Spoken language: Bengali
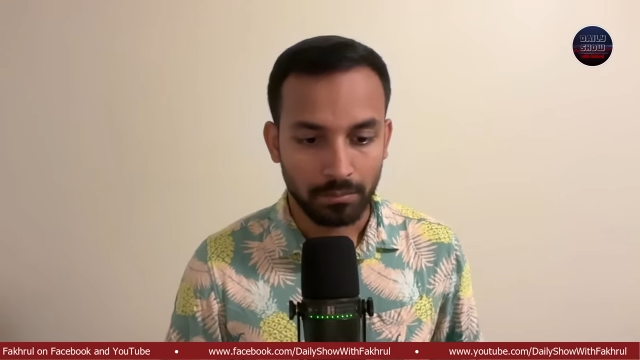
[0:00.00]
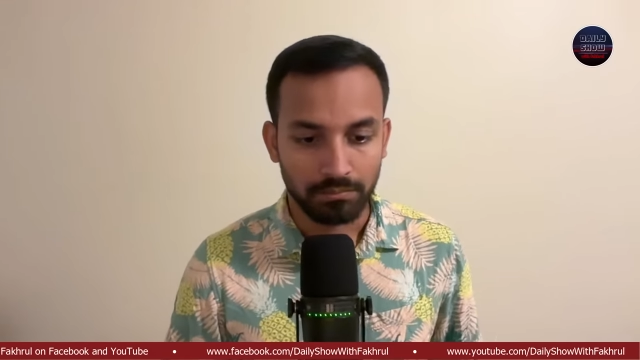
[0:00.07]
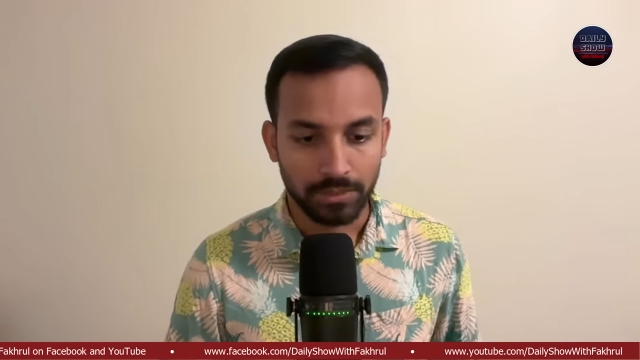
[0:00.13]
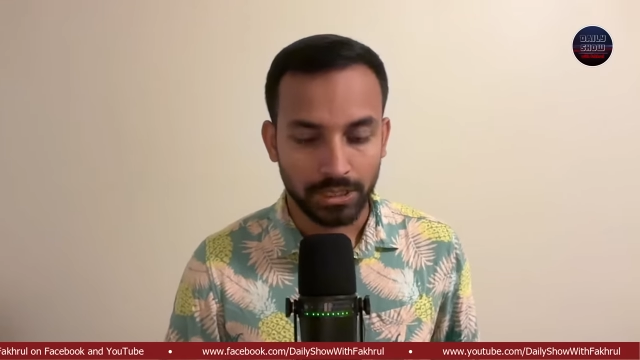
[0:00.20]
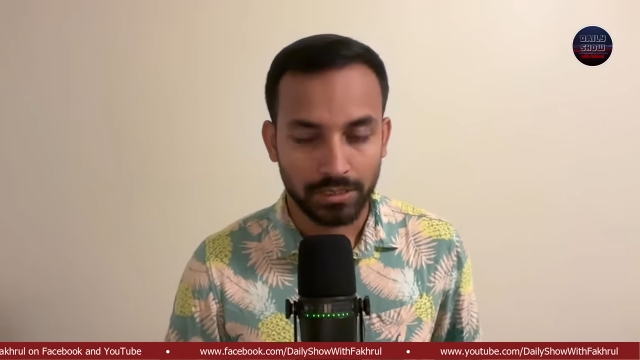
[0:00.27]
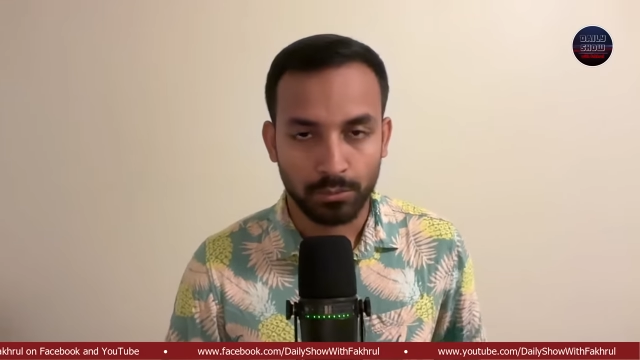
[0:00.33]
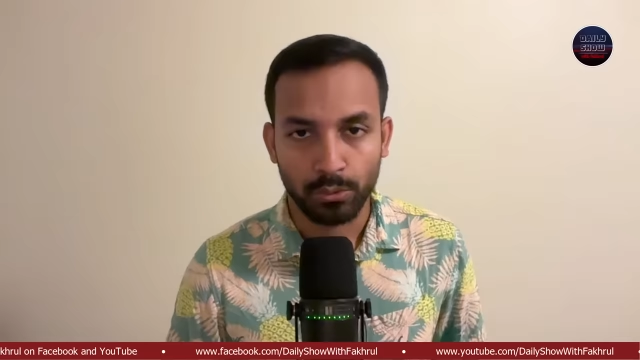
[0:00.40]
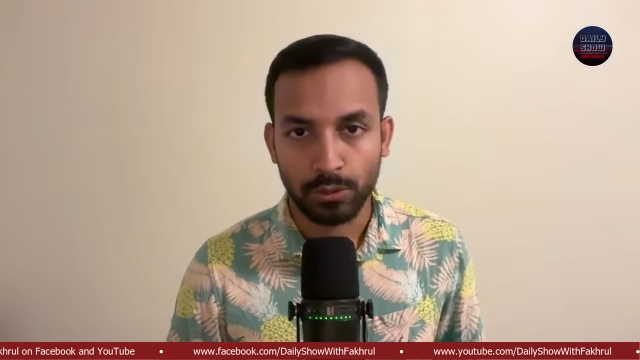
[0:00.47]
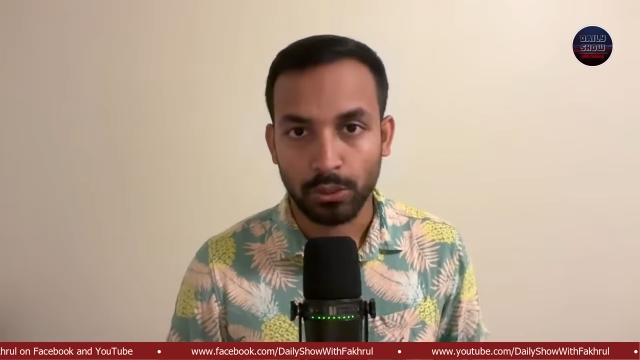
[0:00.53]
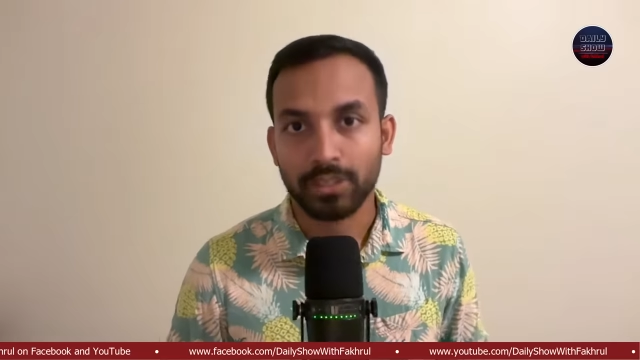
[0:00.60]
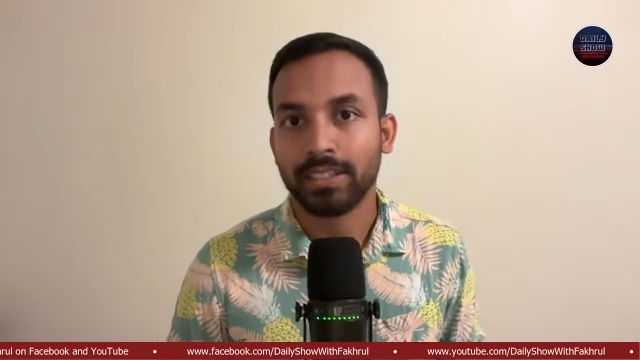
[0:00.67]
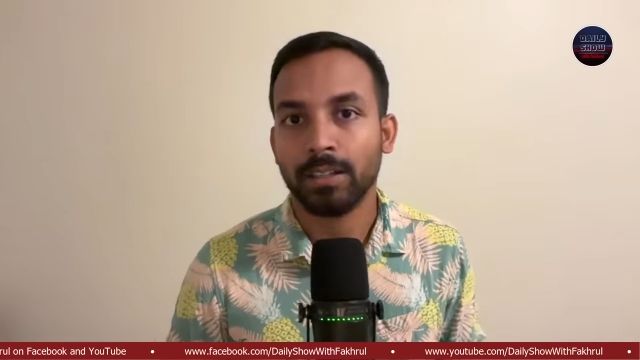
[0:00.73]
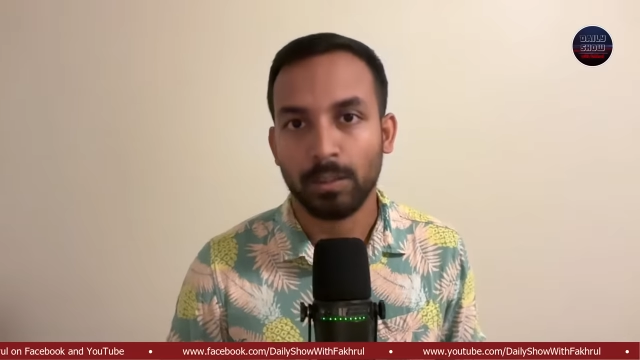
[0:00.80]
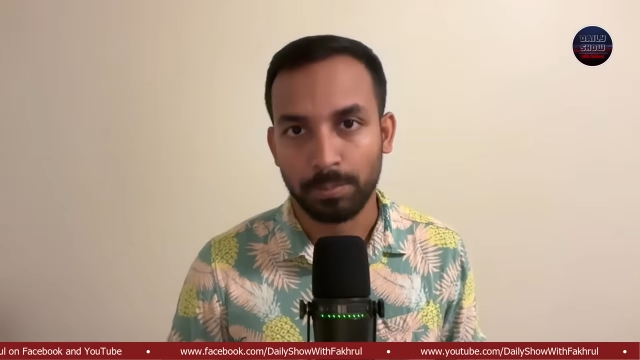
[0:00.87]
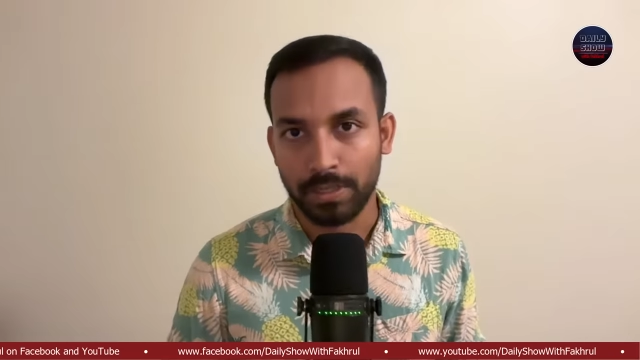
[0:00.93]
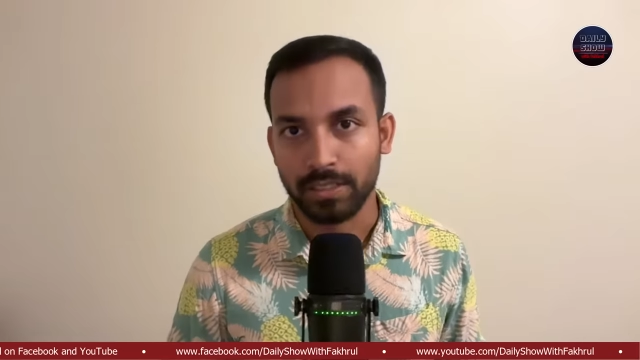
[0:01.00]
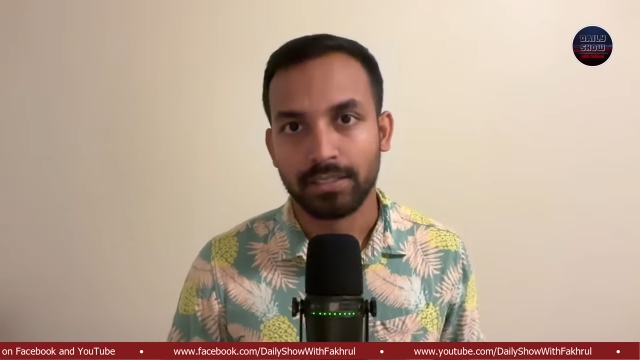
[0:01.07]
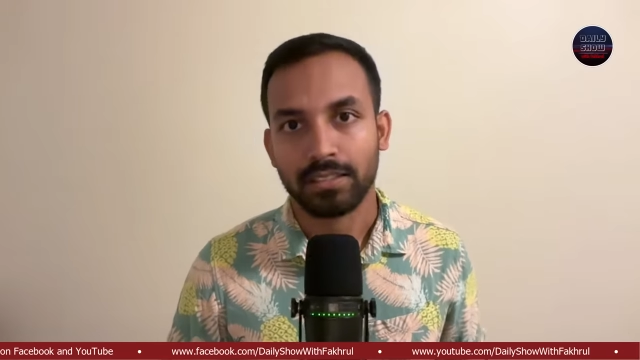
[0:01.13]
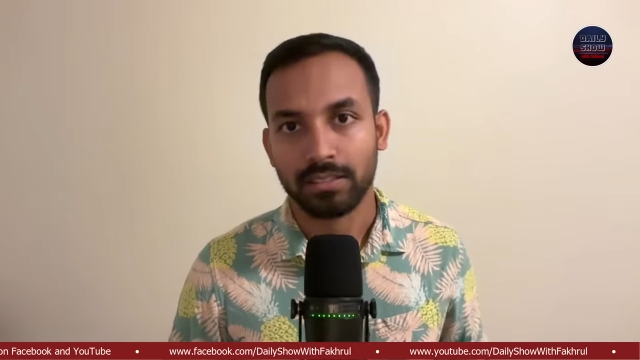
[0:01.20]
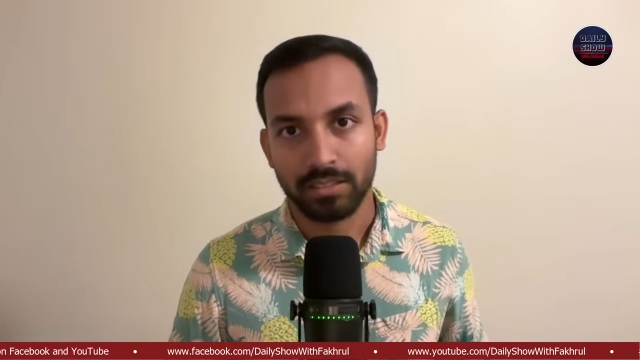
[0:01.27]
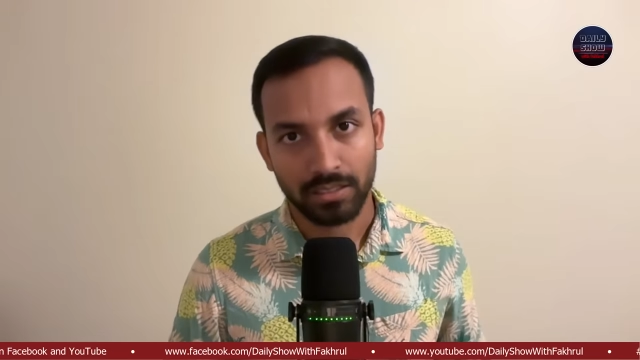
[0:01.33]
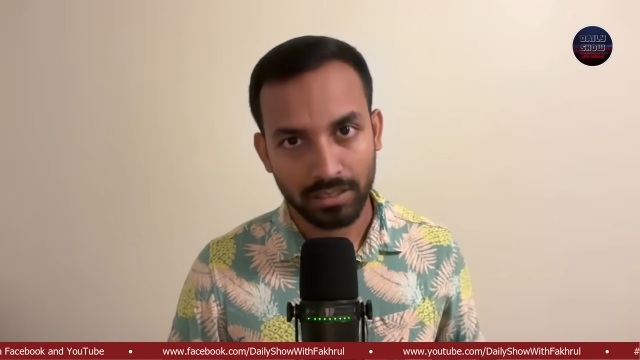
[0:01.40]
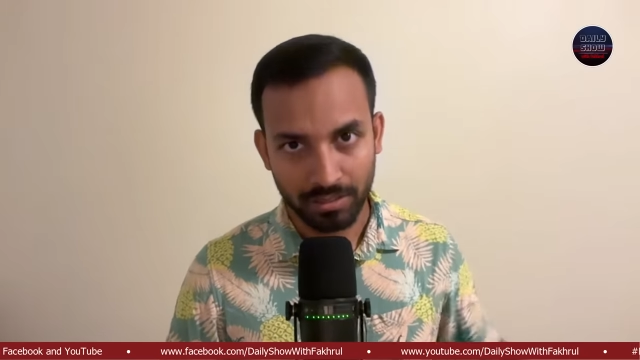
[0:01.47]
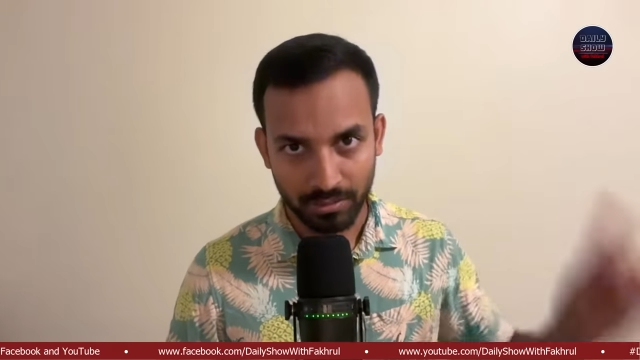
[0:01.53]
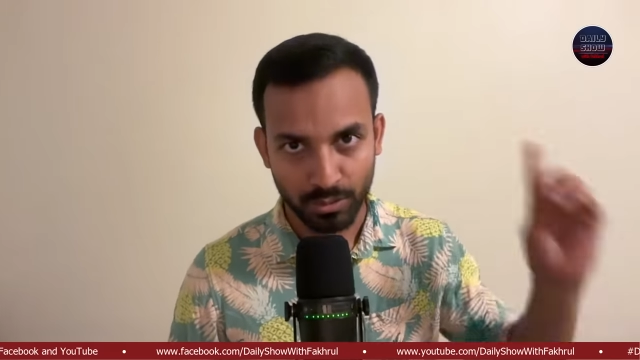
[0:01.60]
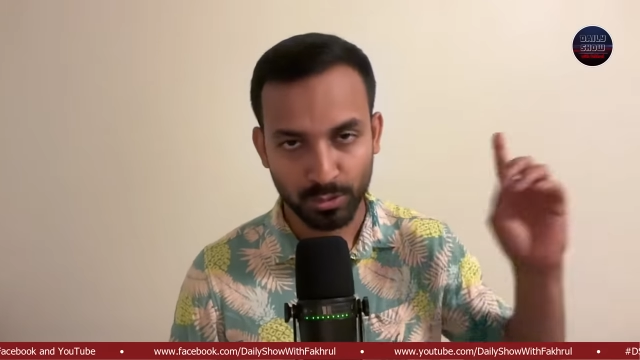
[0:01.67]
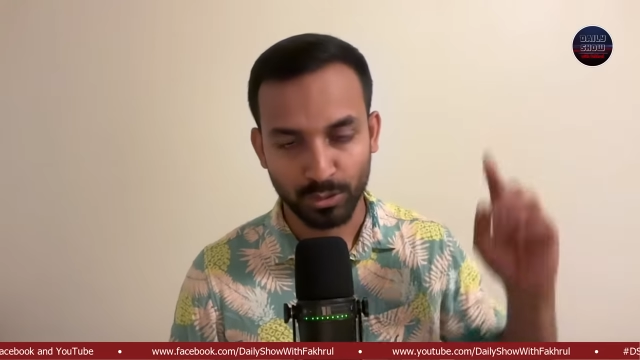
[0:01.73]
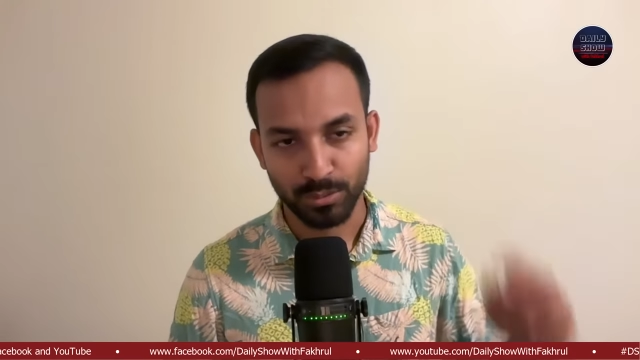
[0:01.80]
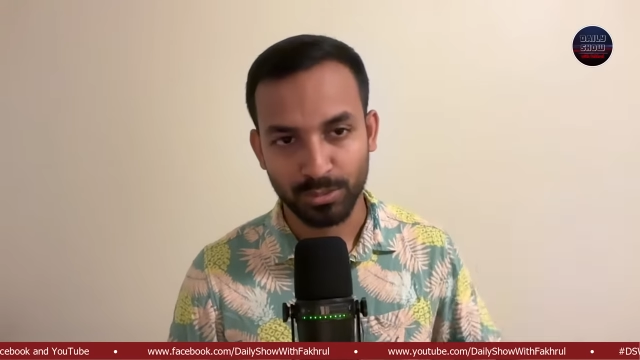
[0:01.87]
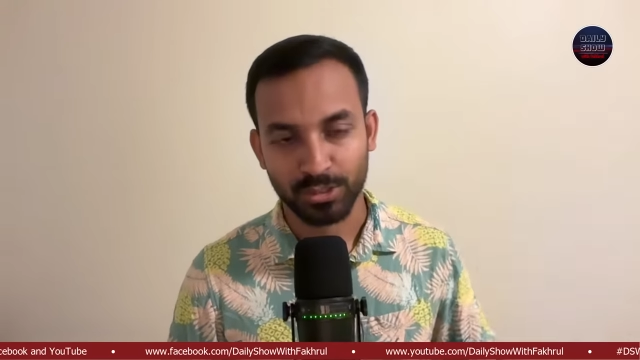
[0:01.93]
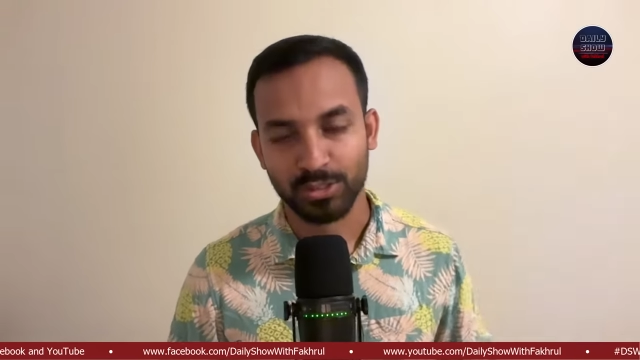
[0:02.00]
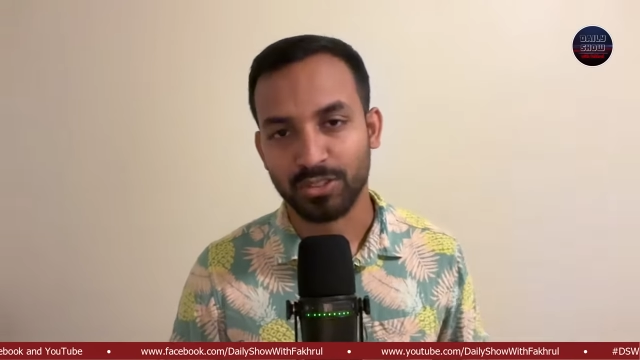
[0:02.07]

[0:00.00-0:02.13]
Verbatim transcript: যেটা উইল নট হেল্প আস ষোলো বছর